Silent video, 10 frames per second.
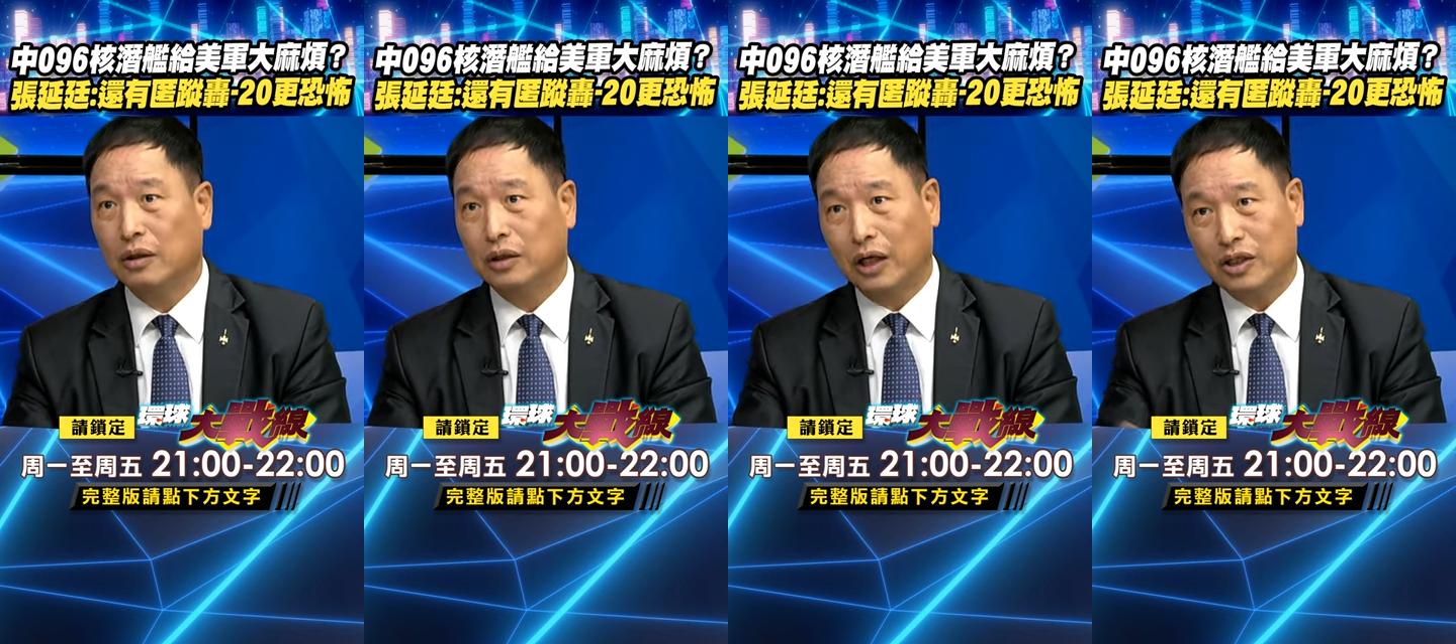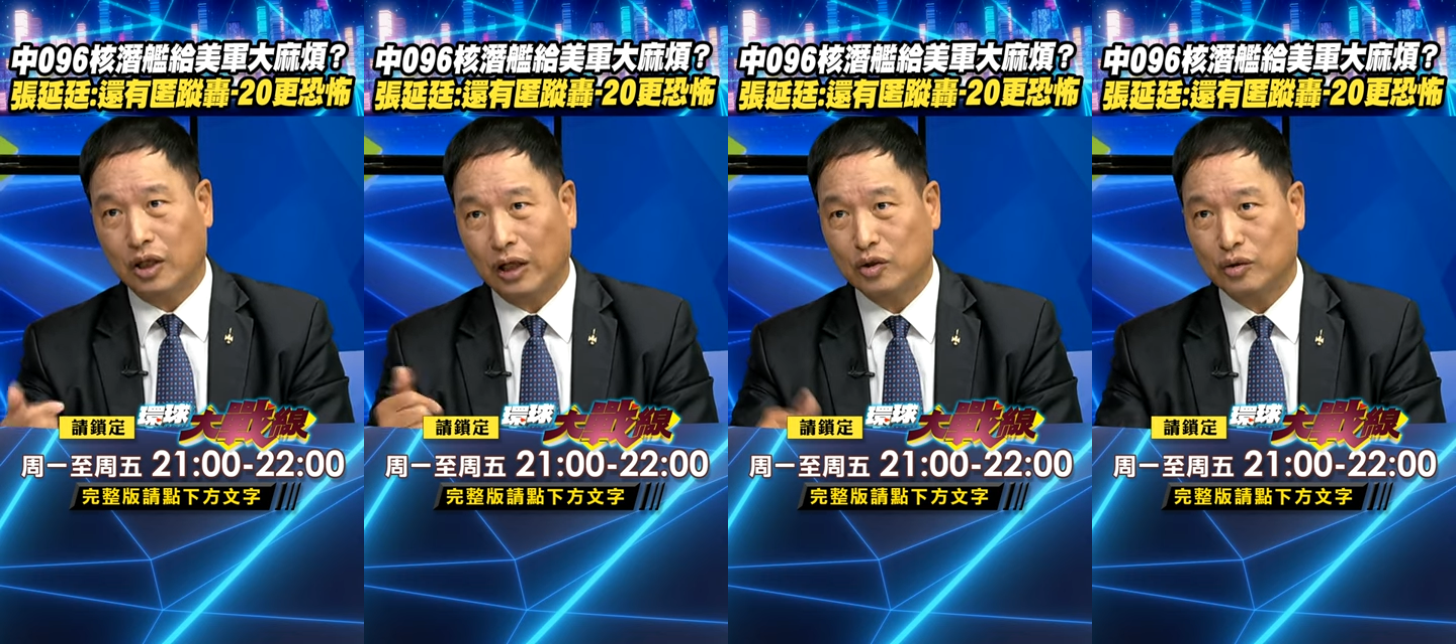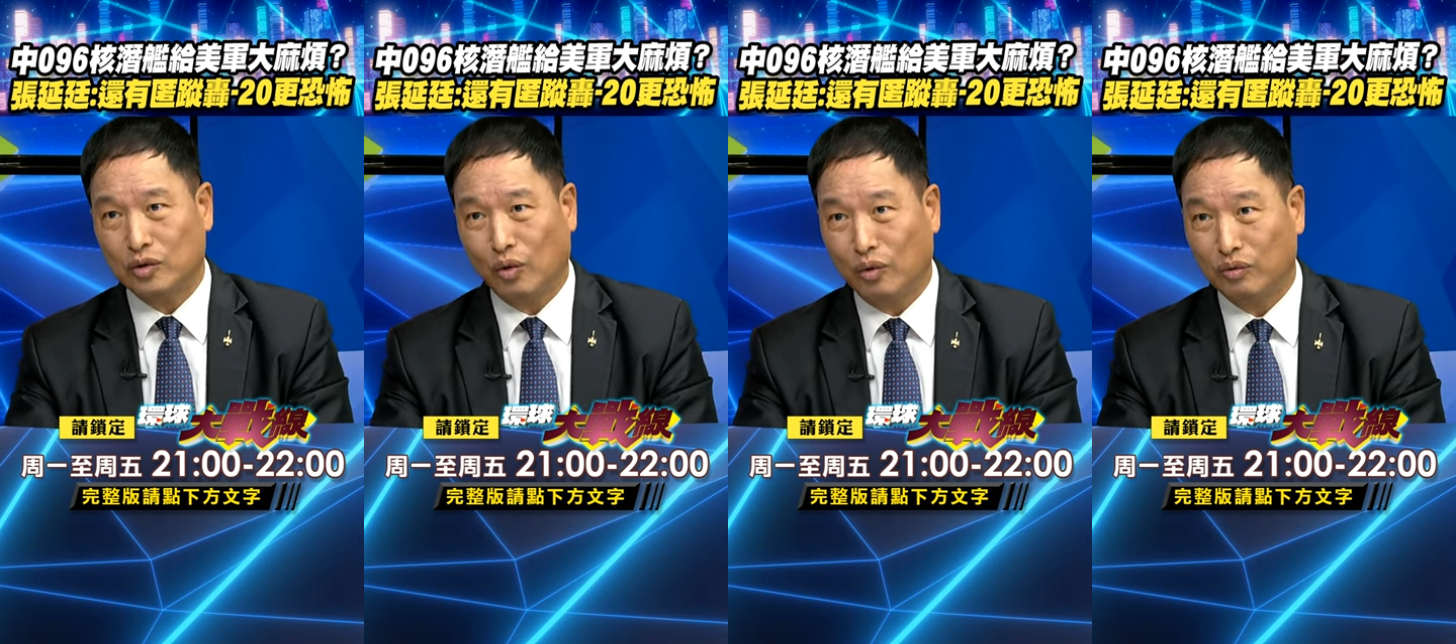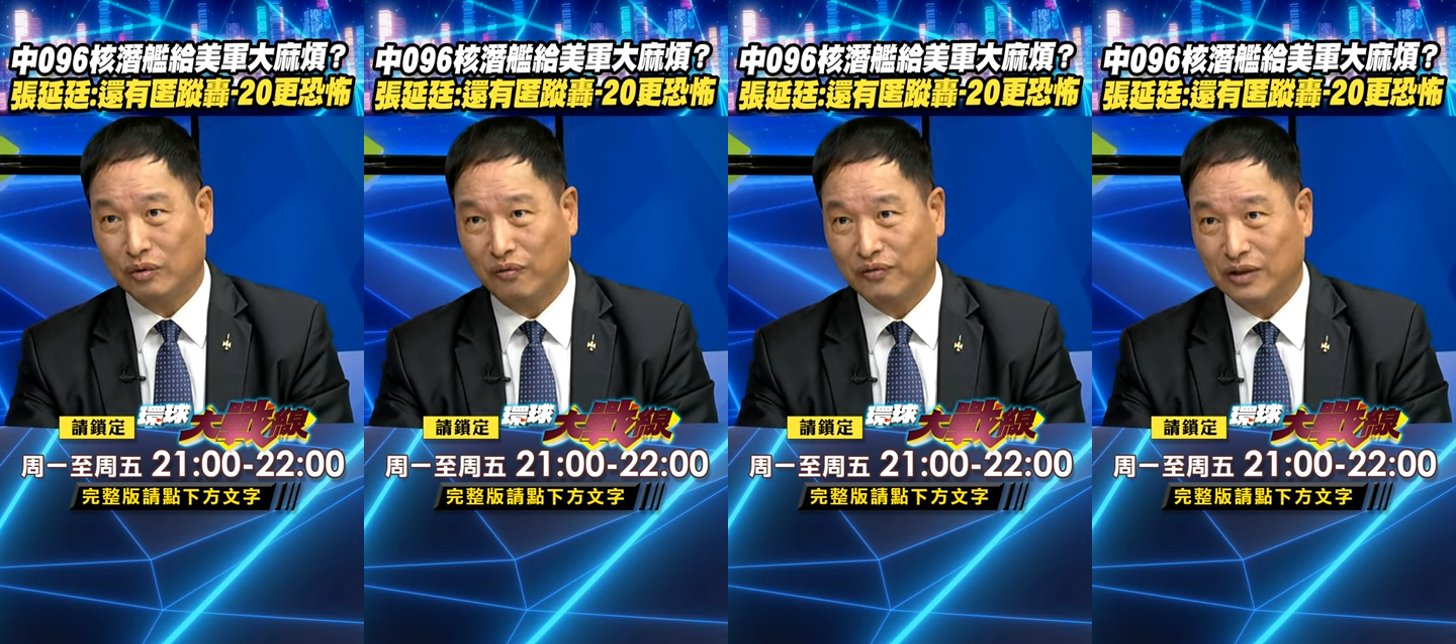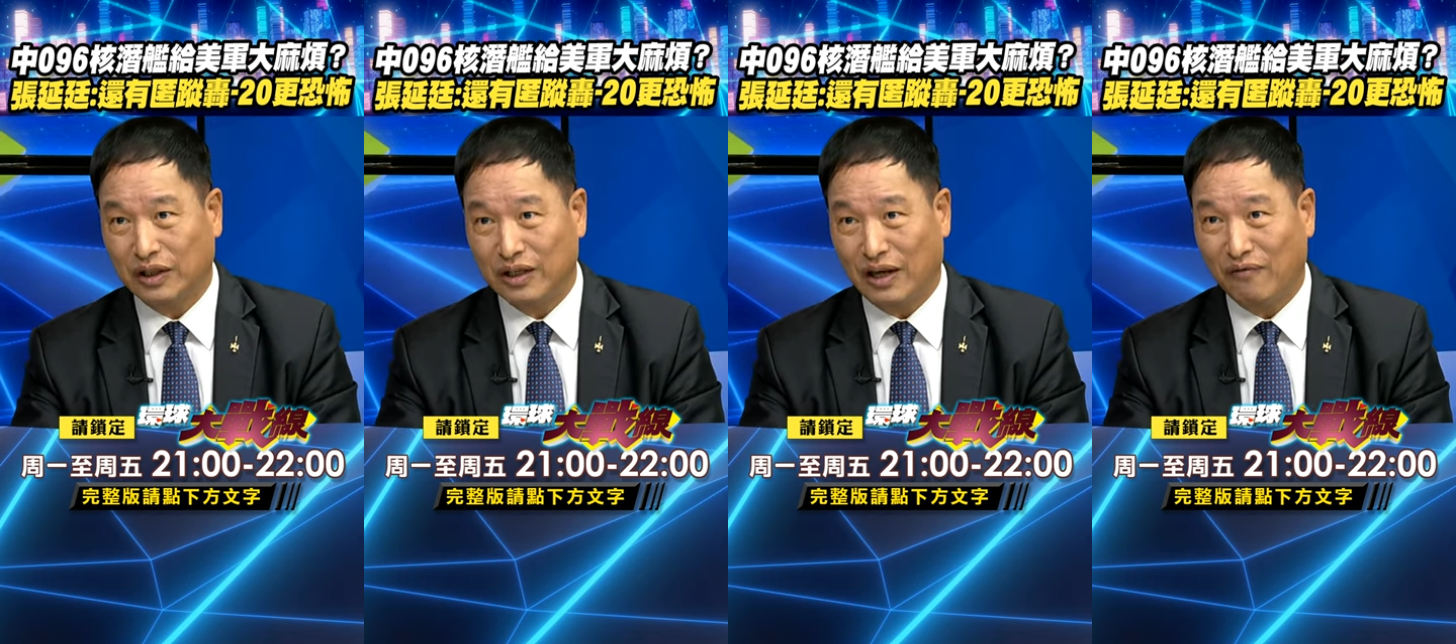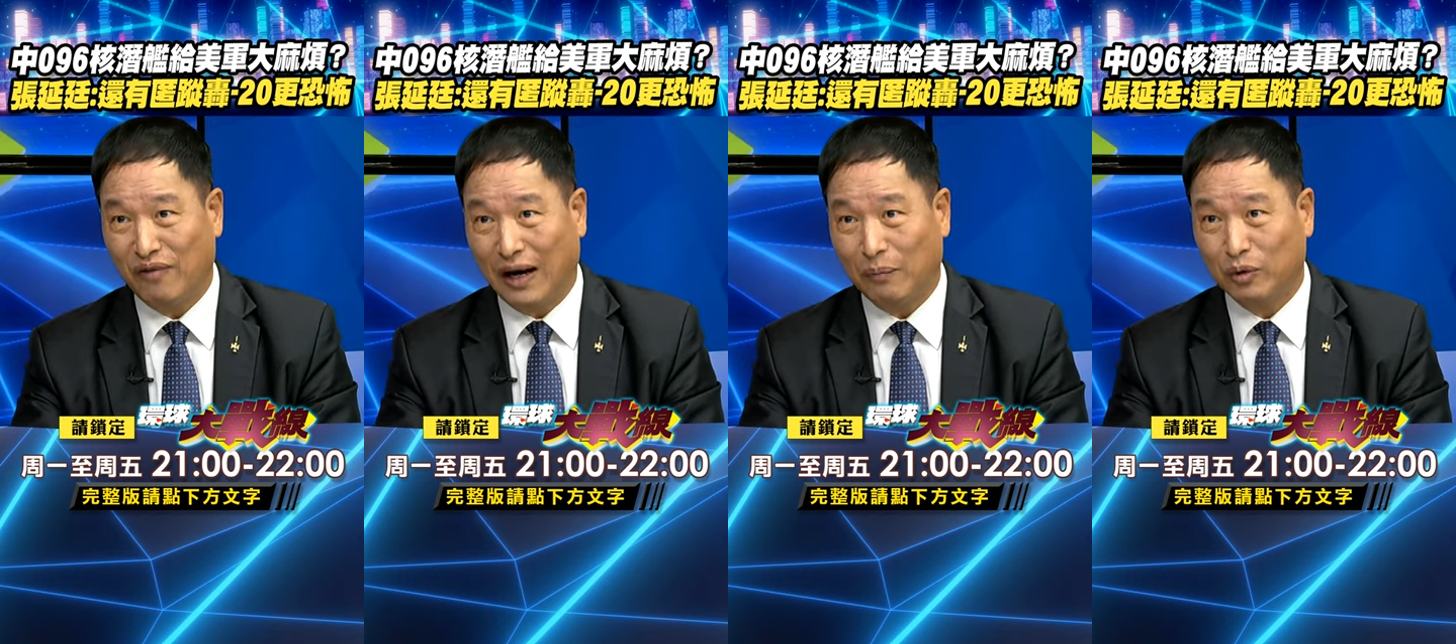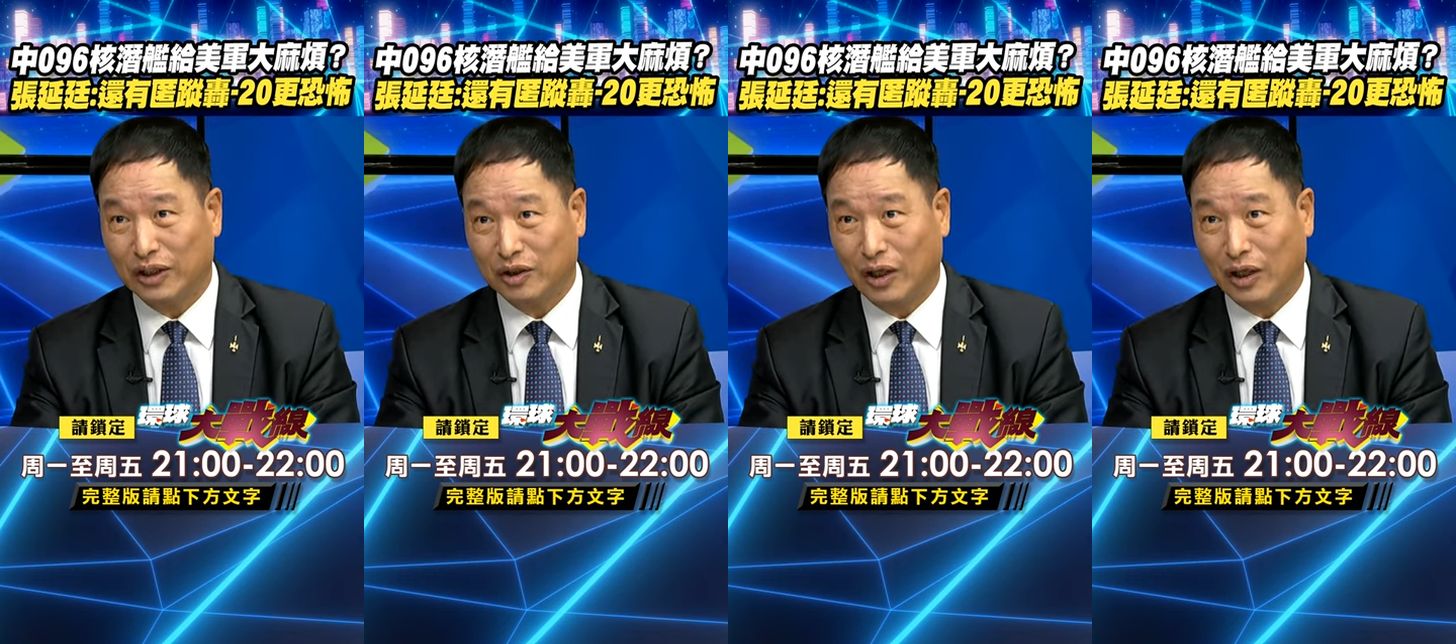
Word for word: 那现在中共正在研发，目前都